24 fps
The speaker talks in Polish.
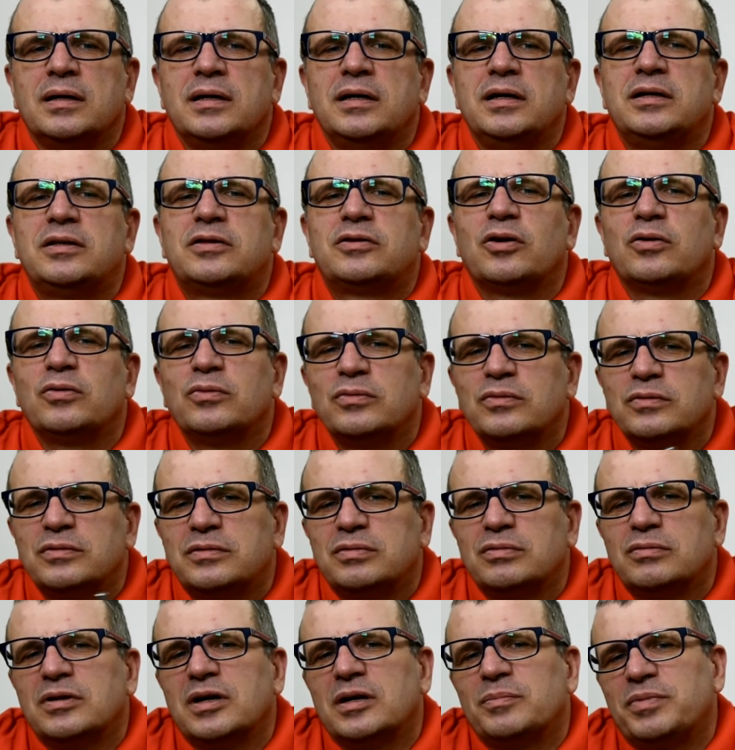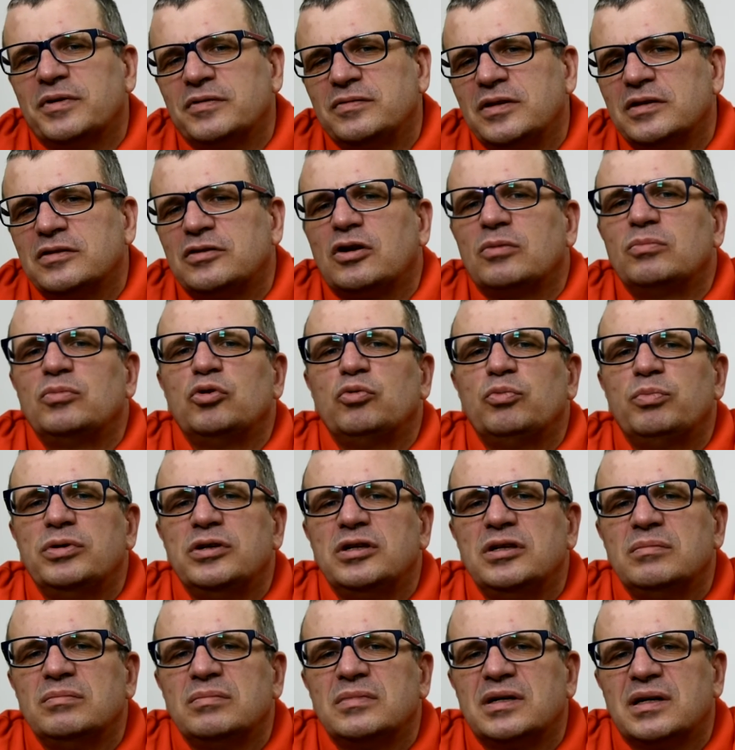i tą usługę pewnie zrobiłby
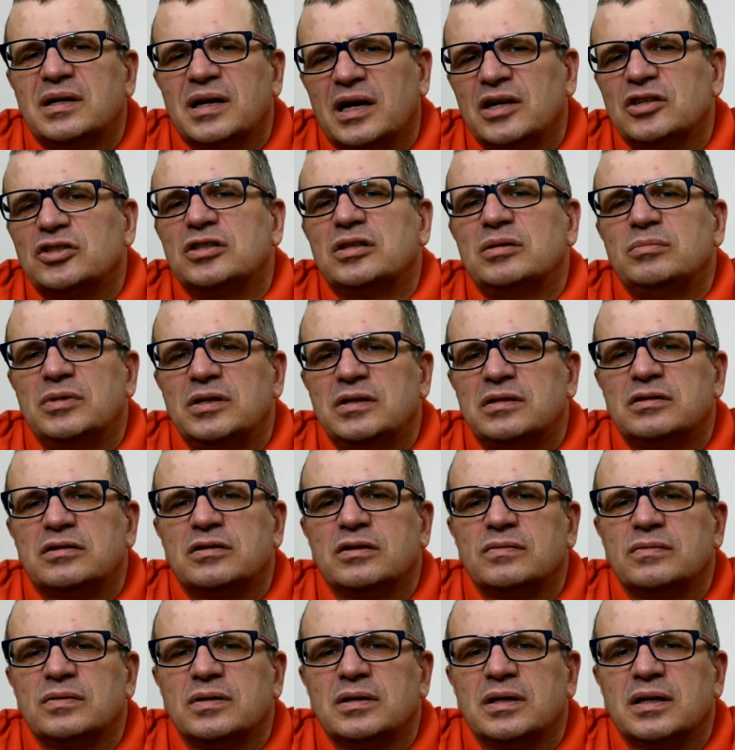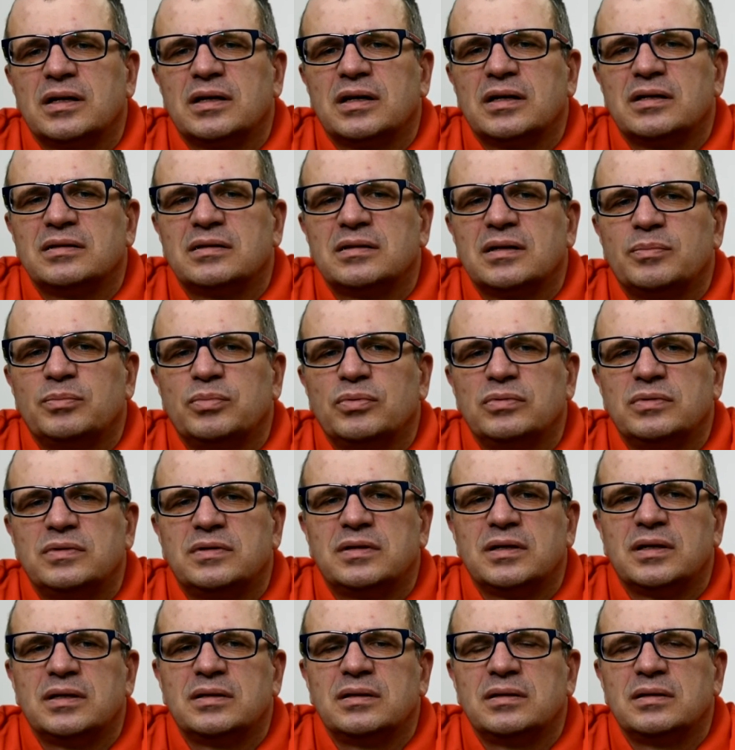im każdy miejscowy lekarz za pół
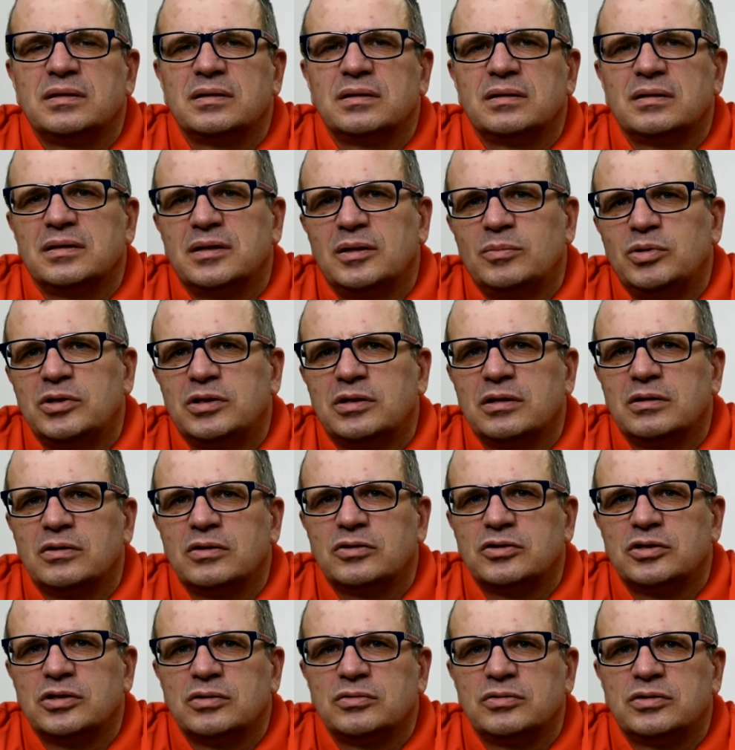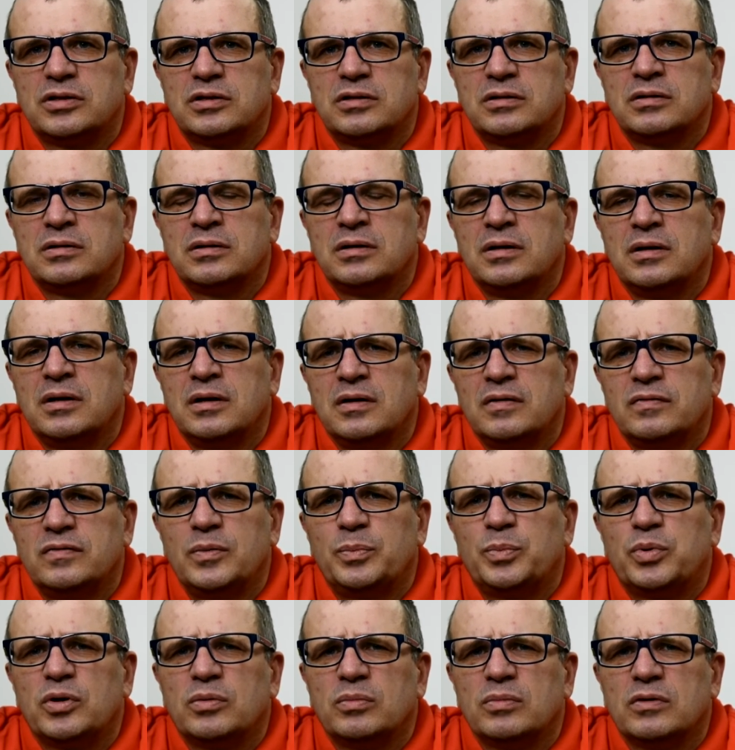ceny, gdyby tylko chciał się
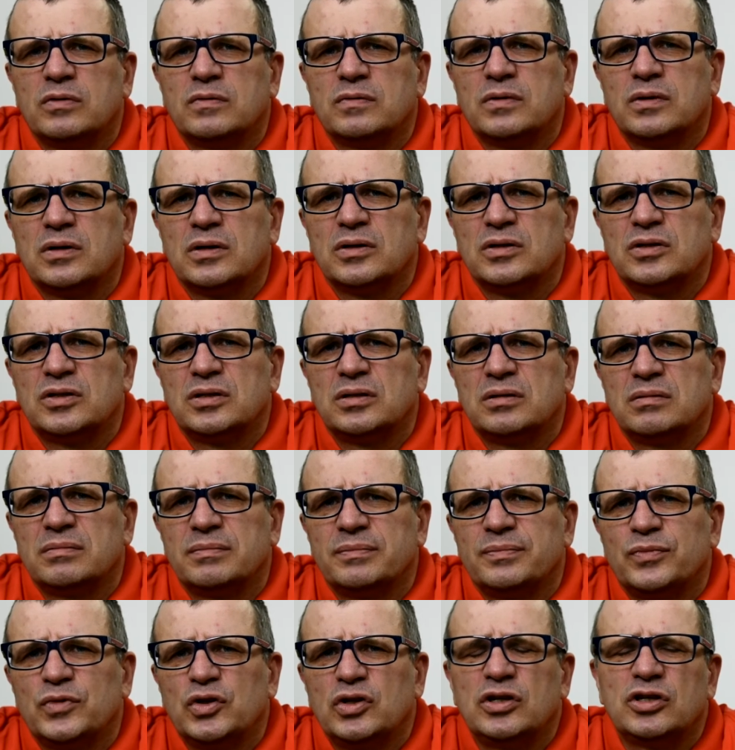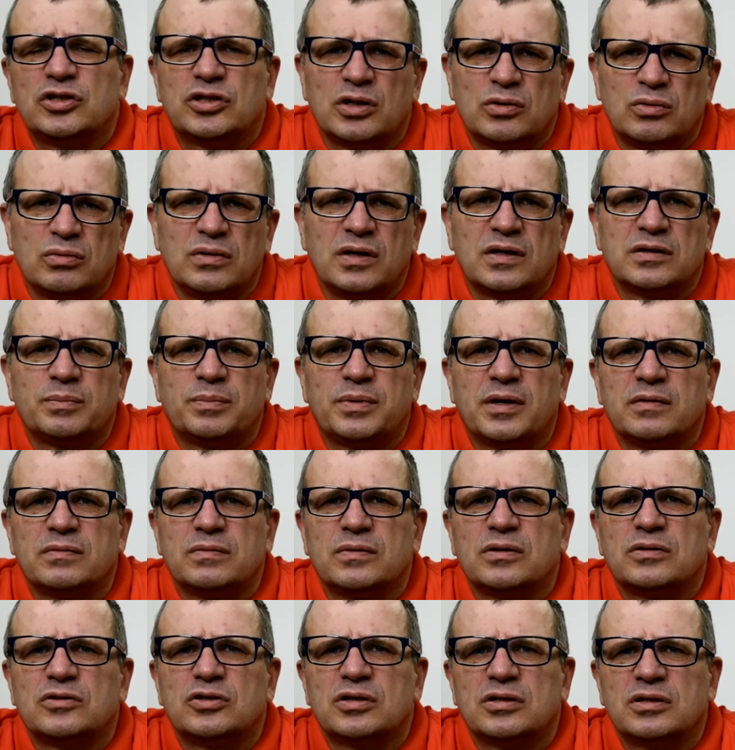wypromować. No i jeszcze druga
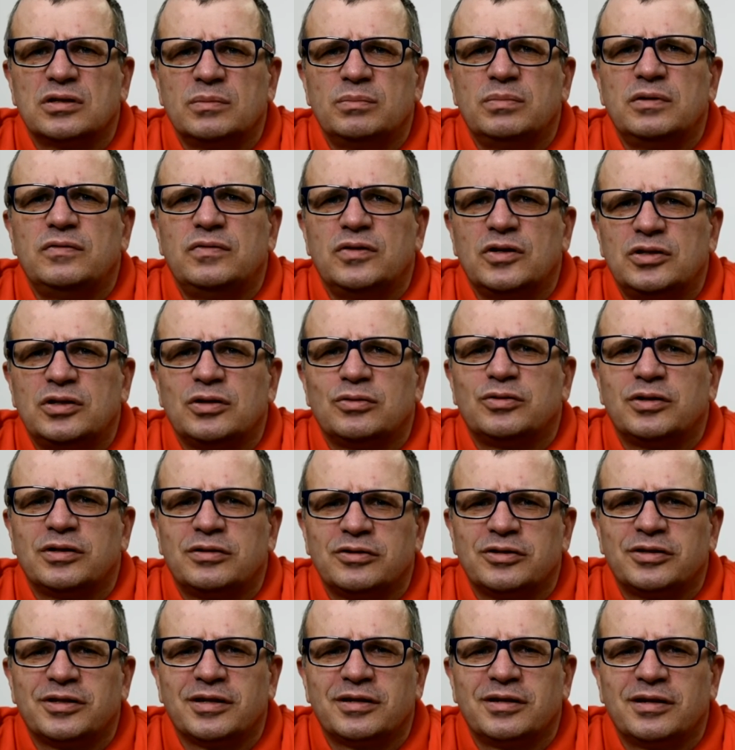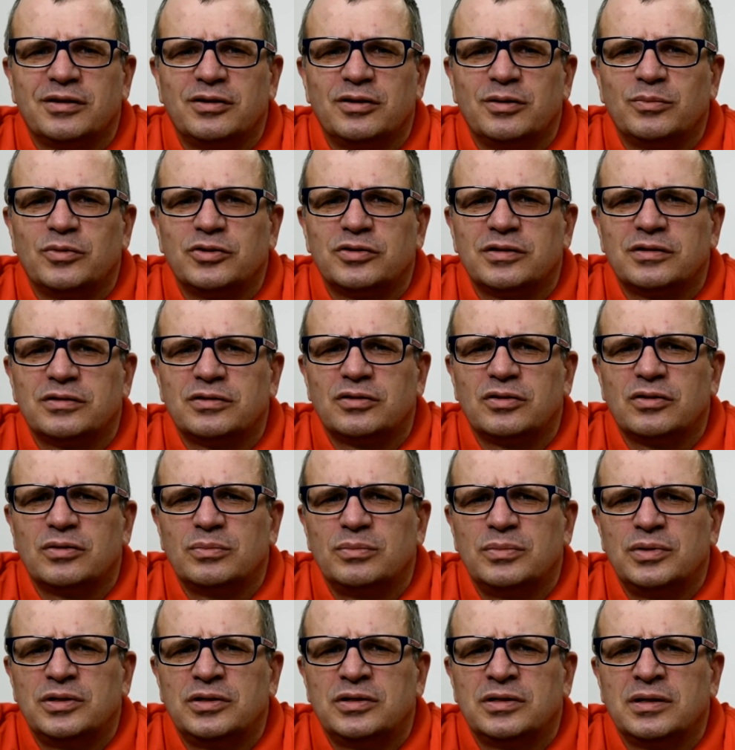sprawa, że gdyby wiedział, że coś takiego może
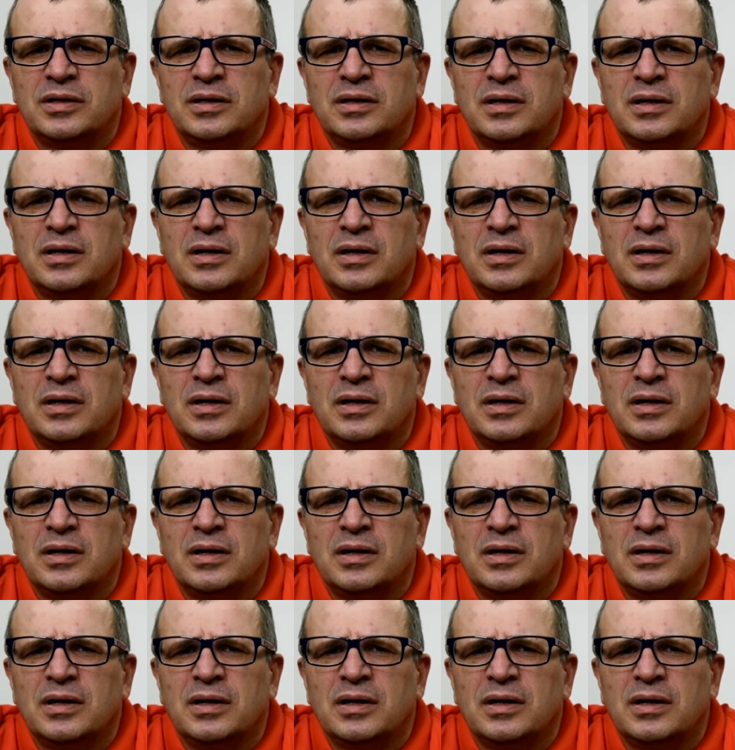zrobić.